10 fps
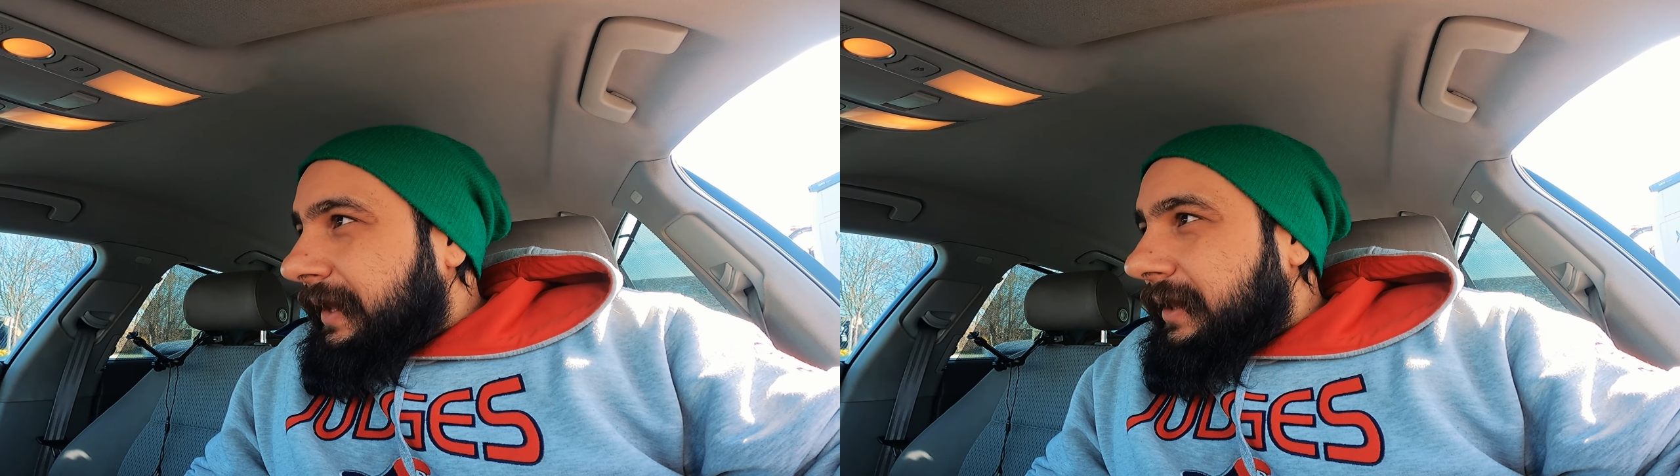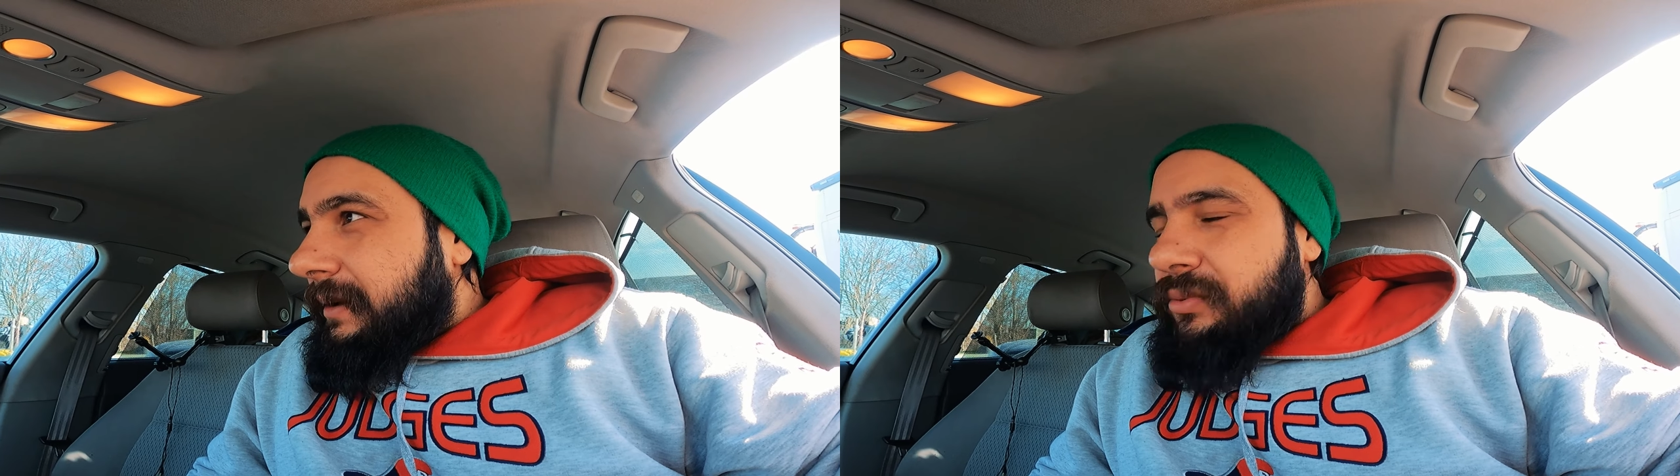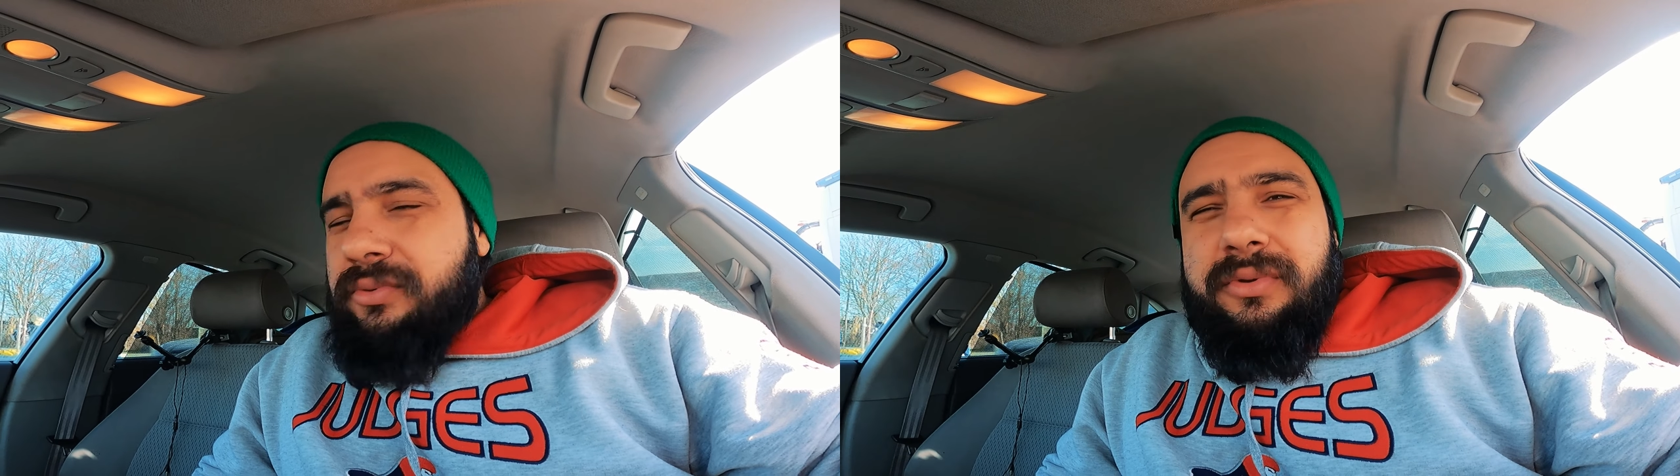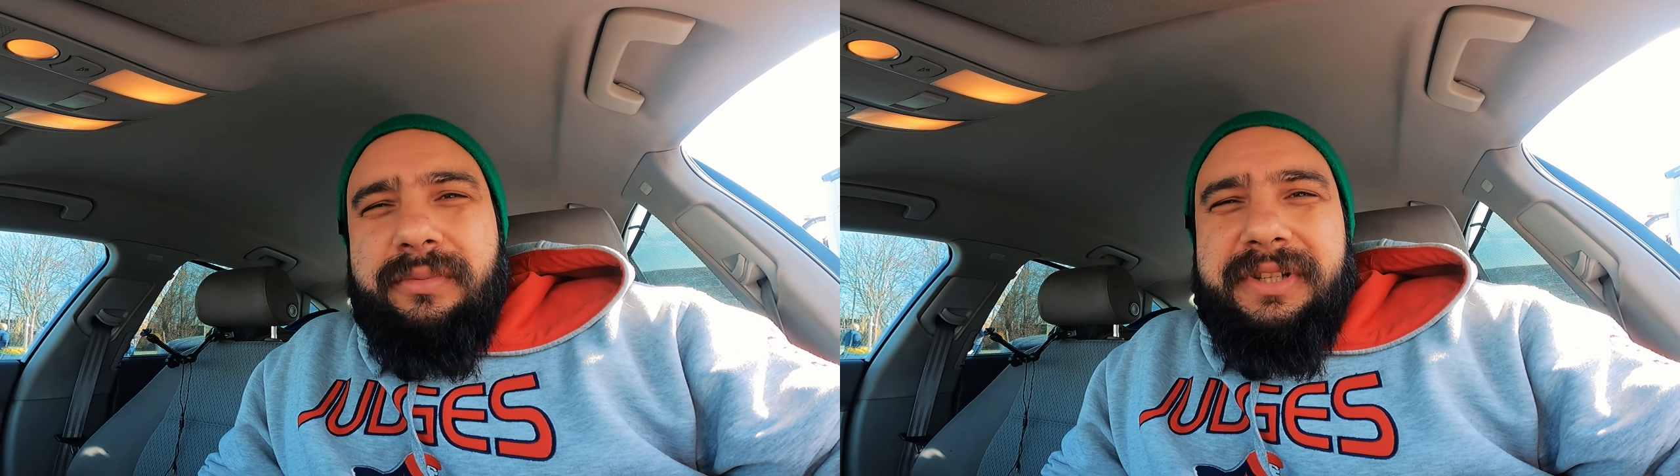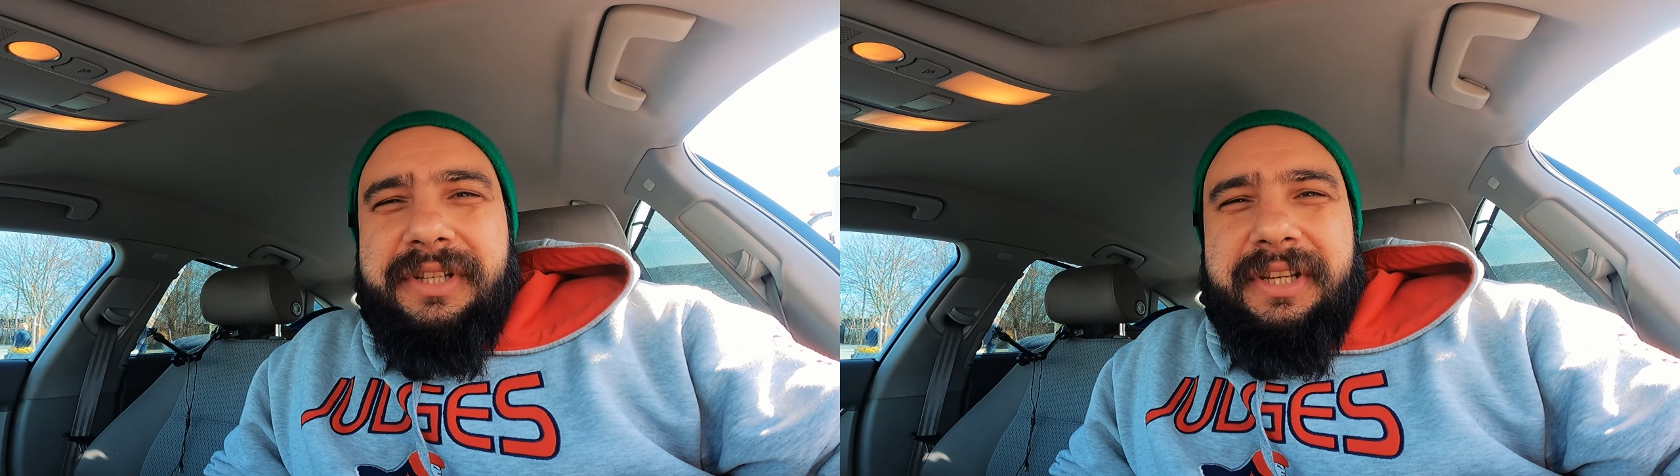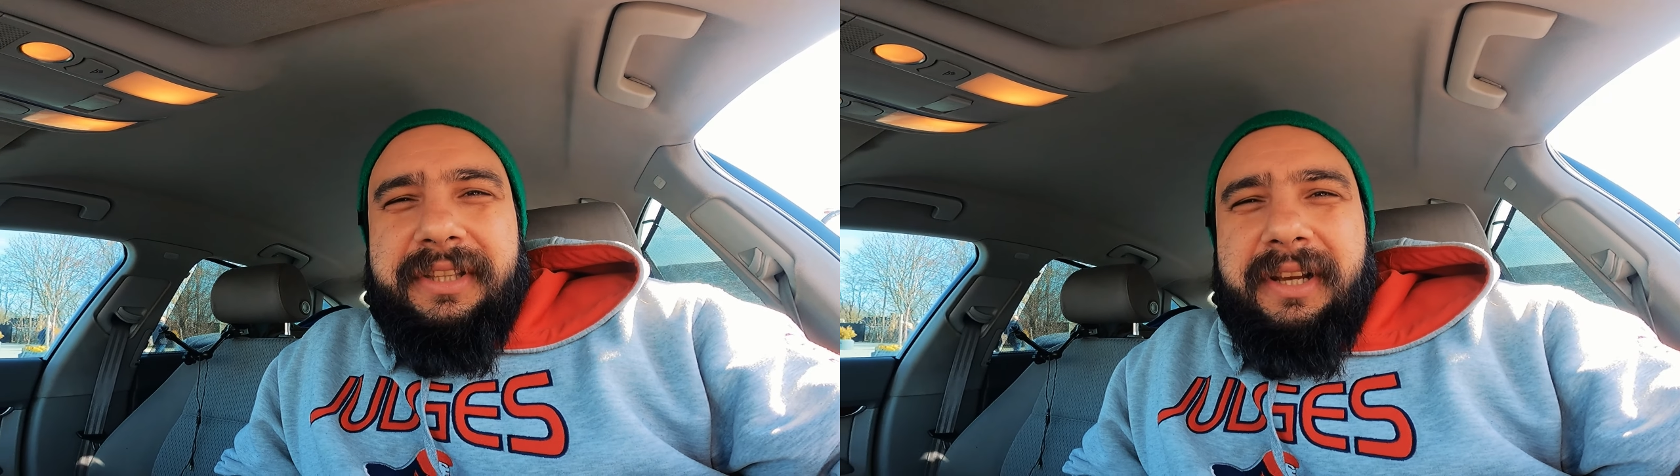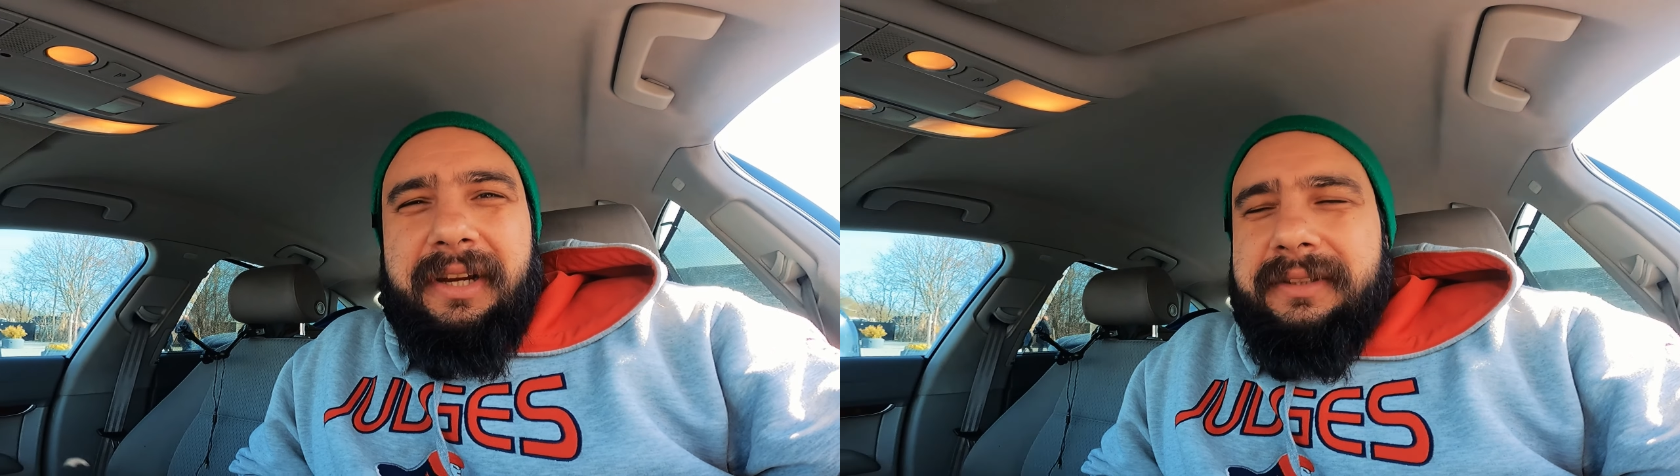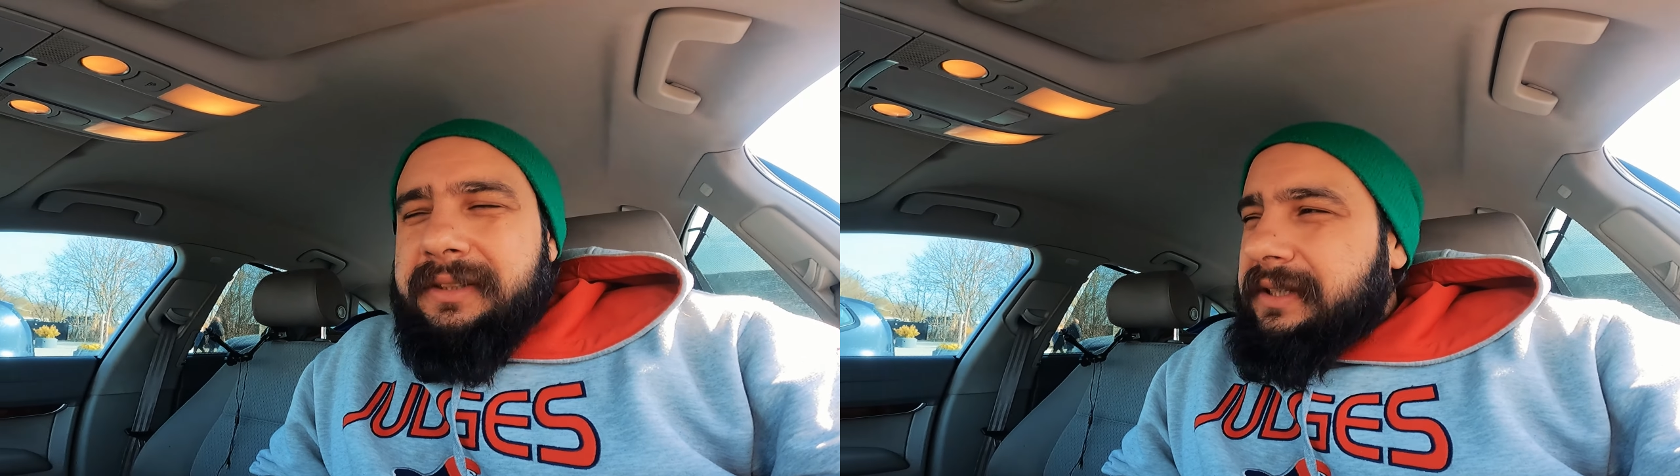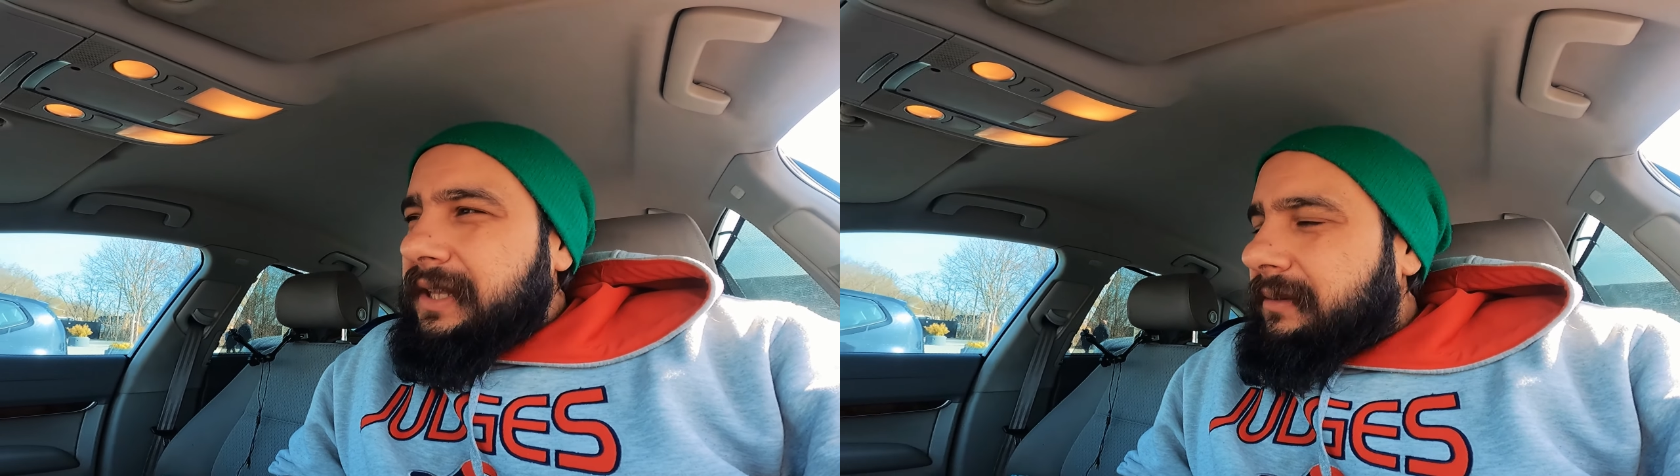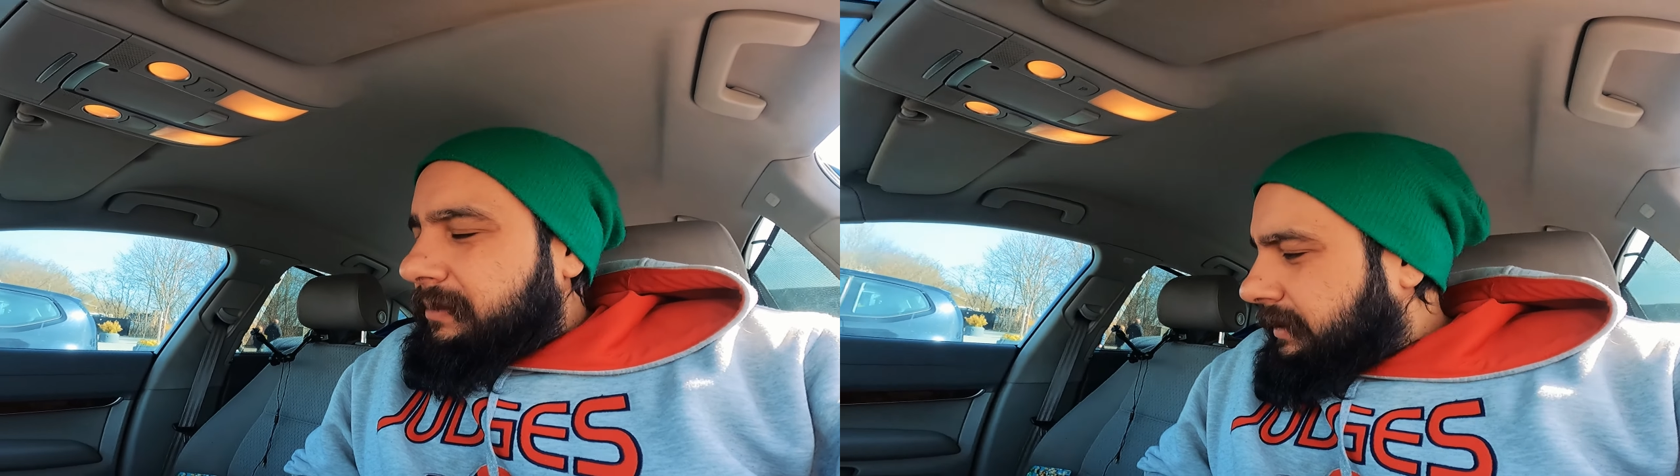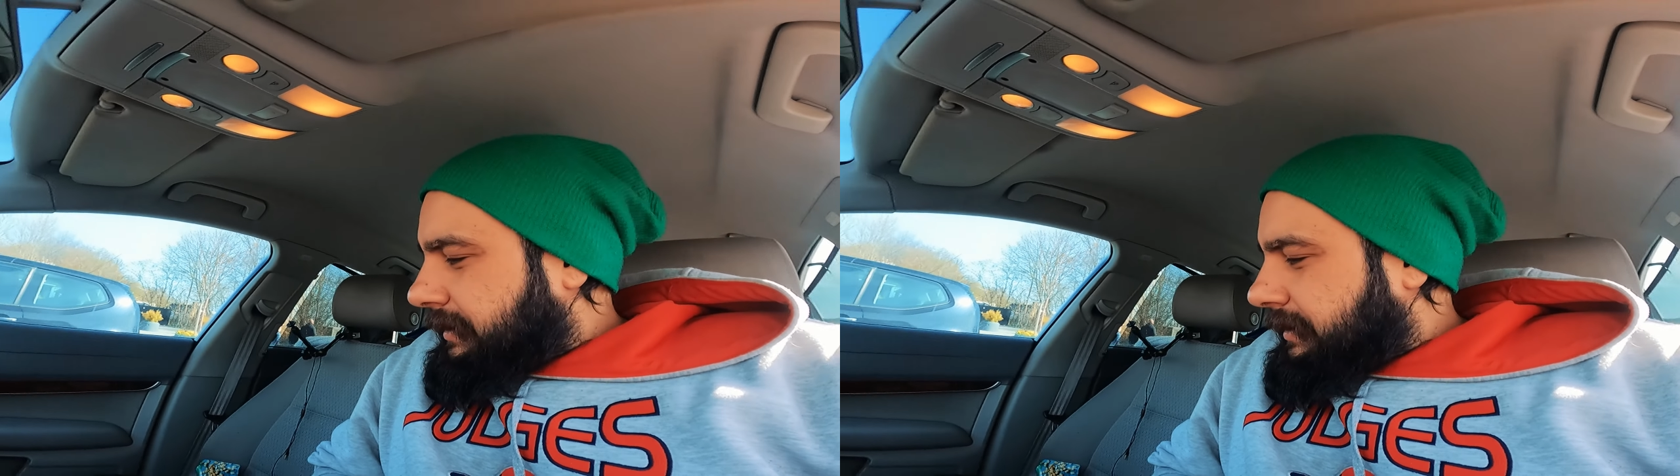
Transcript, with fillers: Yeter bir sürü bir şey çektik artık. Gidelim.